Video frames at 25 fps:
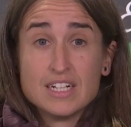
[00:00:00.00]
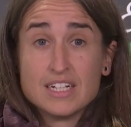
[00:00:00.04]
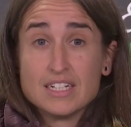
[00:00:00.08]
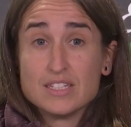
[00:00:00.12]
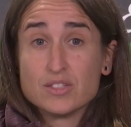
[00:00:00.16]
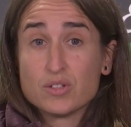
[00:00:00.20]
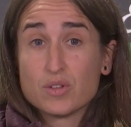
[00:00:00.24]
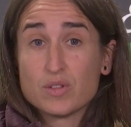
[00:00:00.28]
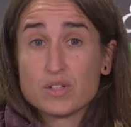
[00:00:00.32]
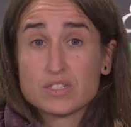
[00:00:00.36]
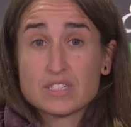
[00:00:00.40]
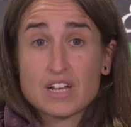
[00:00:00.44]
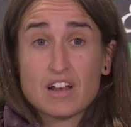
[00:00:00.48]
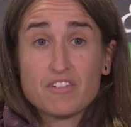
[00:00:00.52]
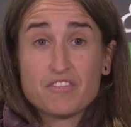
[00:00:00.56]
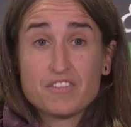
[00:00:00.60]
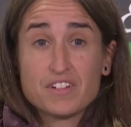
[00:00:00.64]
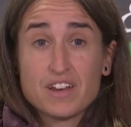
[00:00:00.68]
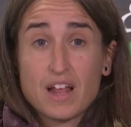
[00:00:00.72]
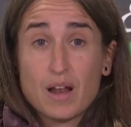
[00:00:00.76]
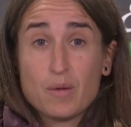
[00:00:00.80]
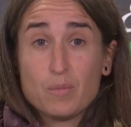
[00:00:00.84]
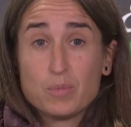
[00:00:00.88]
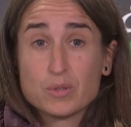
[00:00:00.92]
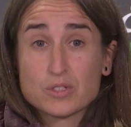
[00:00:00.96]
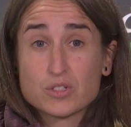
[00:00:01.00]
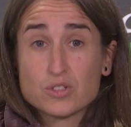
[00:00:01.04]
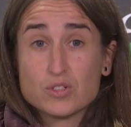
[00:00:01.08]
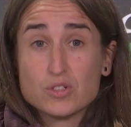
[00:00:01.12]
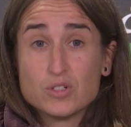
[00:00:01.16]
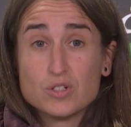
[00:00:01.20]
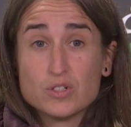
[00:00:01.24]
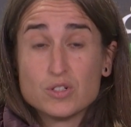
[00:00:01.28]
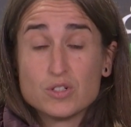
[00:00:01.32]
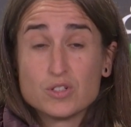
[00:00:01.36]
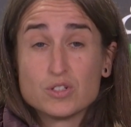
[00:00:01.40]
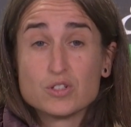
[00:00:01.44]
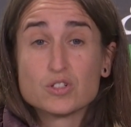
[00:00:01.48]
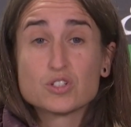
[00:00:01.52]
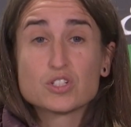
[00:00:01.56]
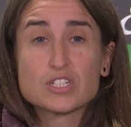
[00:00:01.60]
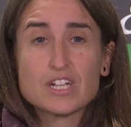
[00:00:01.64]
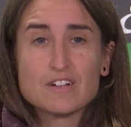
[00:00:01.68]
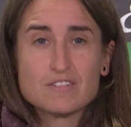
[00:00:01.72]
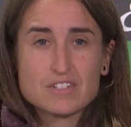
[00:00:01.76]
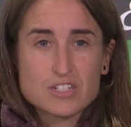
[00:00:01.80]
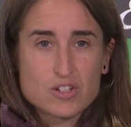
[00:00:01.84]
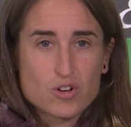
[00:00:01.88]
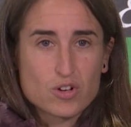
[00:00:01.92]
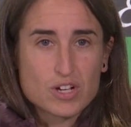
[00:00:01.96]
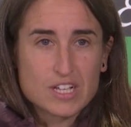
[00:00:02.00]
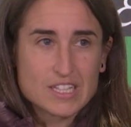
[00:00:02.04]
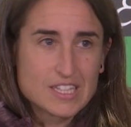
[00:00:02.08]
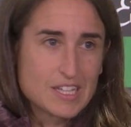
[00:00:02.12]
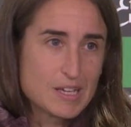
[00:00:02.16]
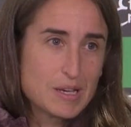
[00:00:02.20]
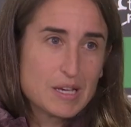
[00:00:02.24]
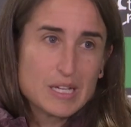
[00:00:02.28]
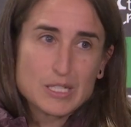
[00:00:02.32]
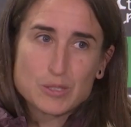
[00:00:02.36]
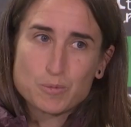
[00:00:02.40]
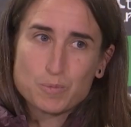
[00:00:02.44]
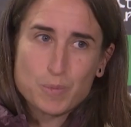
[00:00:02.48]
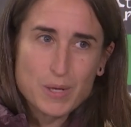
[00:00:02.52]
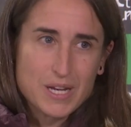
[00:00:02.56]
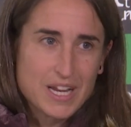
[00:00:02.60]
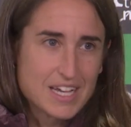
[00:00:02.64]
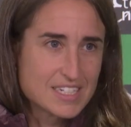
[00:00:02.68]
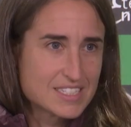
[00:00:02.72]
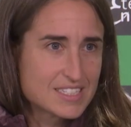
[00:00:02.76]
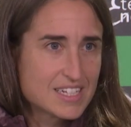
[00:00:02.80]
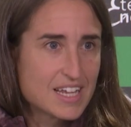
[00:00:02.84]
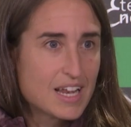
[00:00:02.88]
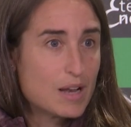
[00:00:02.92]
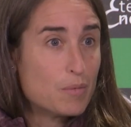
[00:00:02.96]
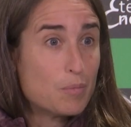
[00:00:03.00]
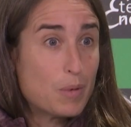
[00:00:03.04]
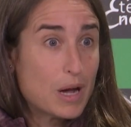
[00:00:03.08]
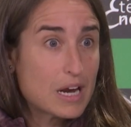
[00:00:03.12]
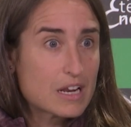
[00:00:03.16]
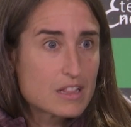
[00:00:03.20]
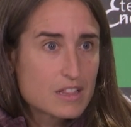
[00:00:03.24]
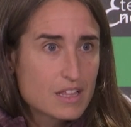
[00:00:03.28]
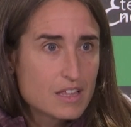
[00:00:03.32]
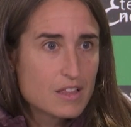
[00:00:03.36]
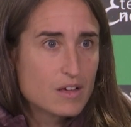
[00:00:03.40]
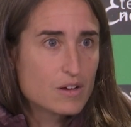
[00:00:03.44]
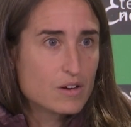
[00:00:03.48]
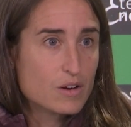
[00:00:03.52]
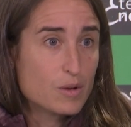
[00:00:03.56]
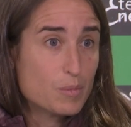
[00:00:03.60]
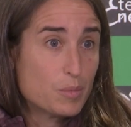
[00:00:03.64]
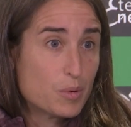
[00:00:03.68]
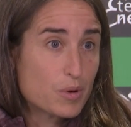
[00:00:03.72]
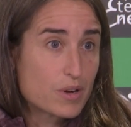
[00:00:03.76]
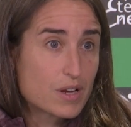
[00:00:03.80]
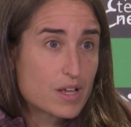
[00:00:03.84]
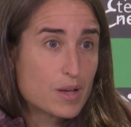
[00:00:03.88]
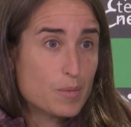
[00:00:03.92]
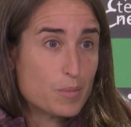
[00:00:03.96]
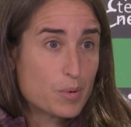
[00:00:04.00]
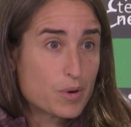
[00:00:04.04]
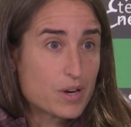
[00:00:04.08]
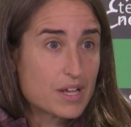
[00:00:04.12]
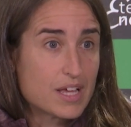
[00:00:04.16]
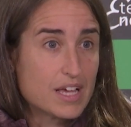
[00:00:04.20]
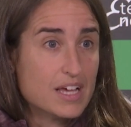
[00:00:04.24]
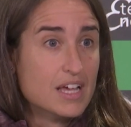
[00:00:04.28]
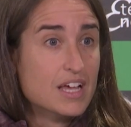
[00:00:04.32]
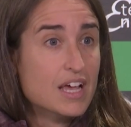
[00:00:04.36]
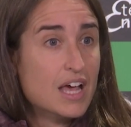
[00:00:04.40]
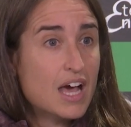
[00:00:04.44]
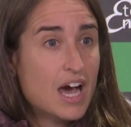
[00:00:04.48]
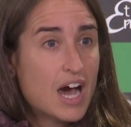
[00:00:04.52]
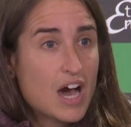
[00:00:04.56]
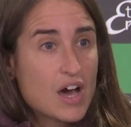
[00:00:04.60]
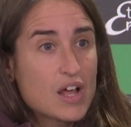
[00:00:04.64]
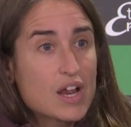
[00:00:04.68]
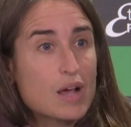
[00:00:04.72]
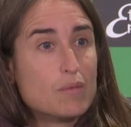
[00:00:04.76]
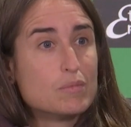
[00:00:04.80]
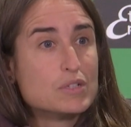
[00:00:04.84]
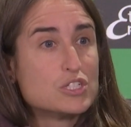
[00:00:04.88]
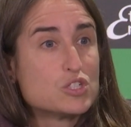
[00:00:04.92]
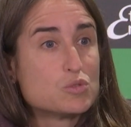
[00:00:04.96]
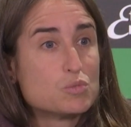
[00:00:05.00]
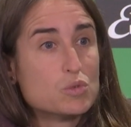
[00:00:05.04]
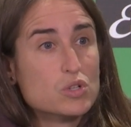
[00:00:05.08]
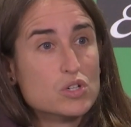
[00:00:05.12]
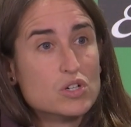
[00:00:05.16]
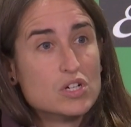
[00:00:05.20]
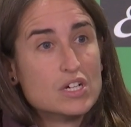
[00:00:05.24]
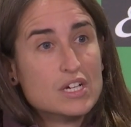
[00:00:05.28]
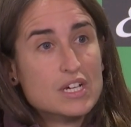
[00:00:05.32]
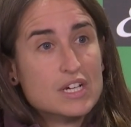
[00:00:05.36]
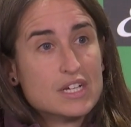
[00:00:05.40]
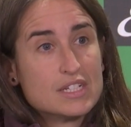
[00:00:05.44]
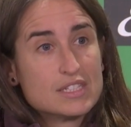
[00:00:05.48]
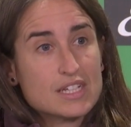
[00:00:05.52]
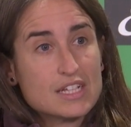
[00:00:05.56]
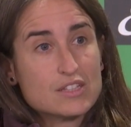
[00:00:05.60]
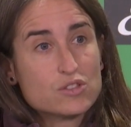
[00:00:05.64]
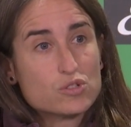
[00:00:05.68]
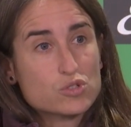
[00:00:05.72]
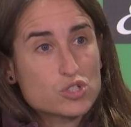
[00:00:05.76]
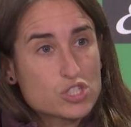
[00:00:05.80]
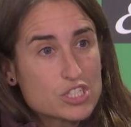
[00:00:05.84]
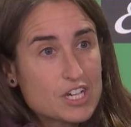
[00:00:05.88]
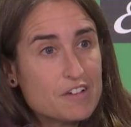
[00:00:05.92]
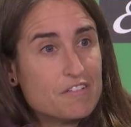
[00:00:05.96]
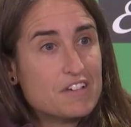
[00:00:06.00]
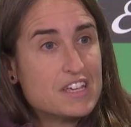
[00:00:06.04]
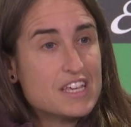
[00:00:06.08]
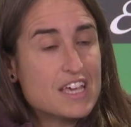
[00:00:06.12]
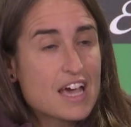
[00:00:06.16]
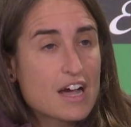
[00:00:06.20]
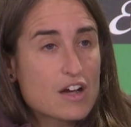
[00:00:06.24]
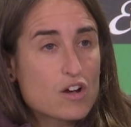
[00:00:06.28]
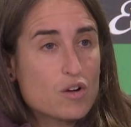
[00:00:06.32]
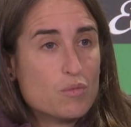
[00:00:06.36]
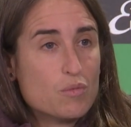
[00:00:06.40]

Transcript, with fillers: Entonces, al final, pues no, no, sabes lo que te esperas del partido, ¿no? ¿Por qué? Porque ahora mismo, tanto Sevilla